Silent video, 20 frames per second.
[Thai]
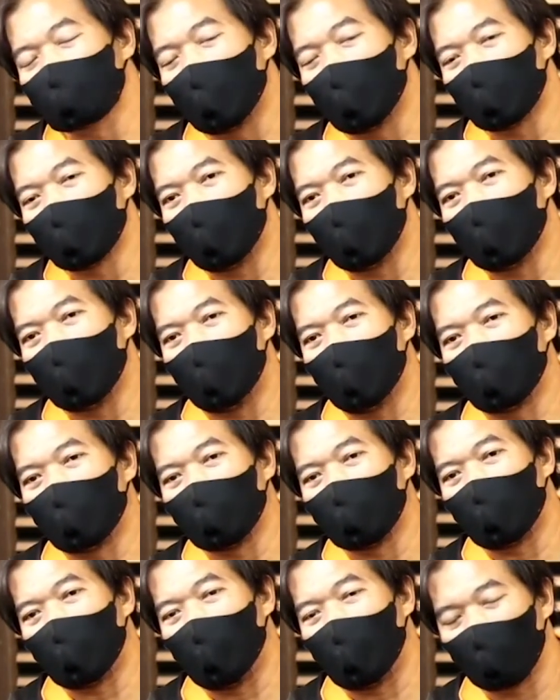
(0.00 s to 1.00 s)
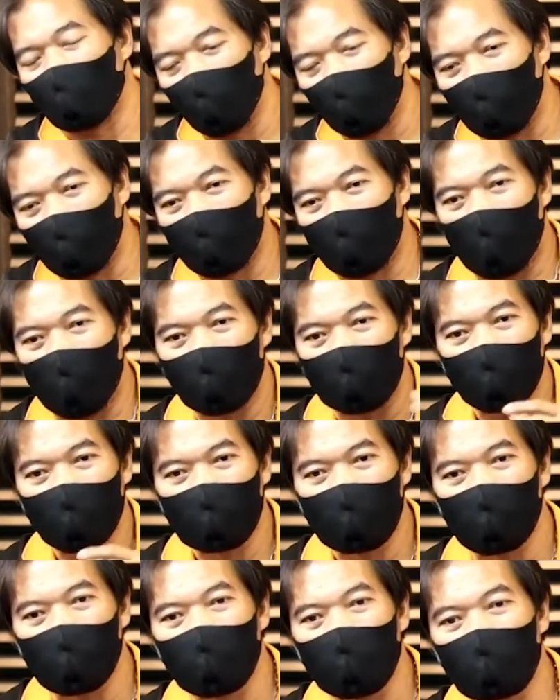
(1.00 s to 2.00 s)
กแรงอัดอากาศมวลอากาศที่มันเค
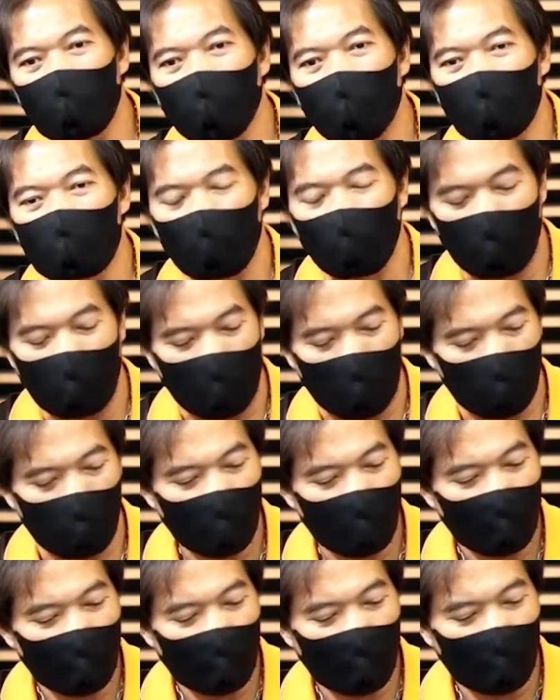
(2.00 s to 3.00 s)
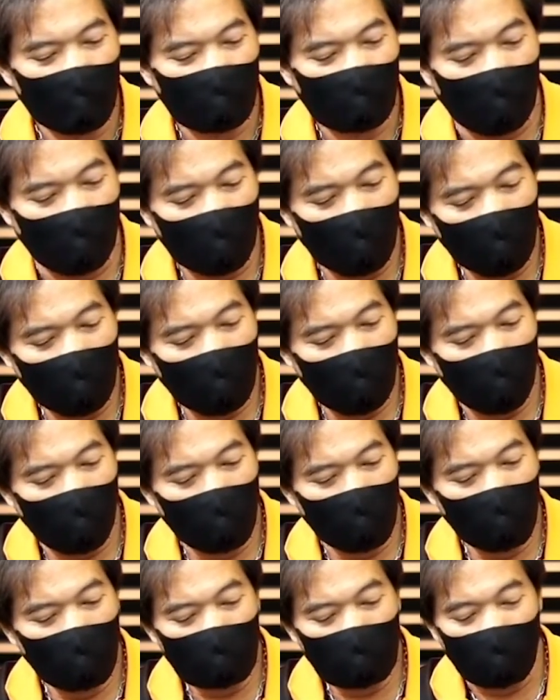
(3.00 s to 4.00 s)
ลื่อนที่อยู่รอบตัวเราทำให้เรา
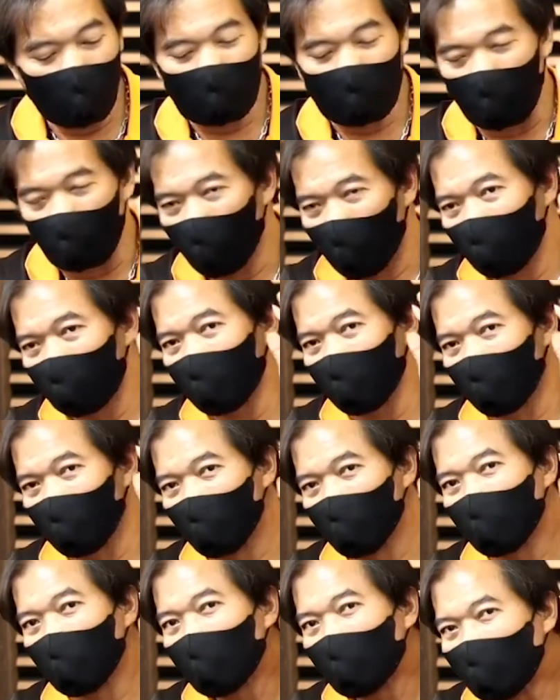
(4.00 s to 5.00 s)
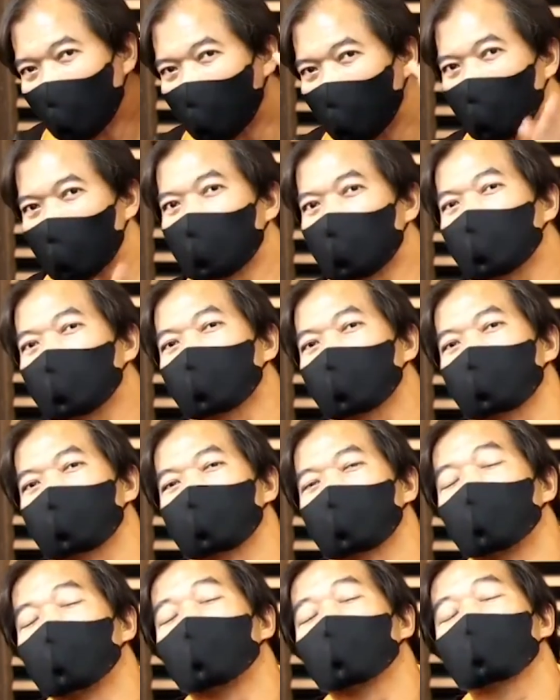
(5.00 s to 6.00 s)
รู้สึกถึงความถี่นั้นได้ดีขึ้น
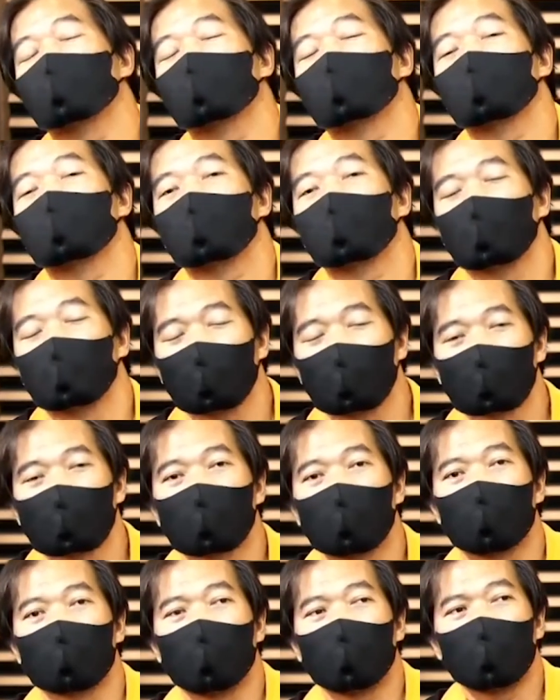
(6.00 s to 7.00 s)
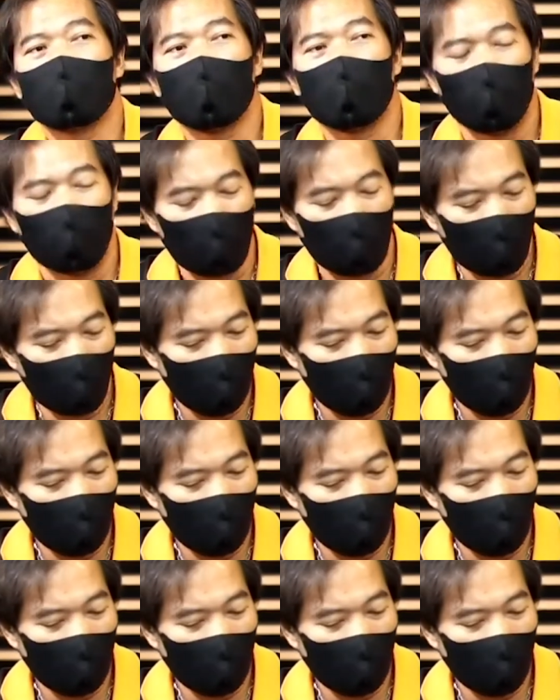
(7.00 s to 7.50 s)
นะครับทำให้เราไม่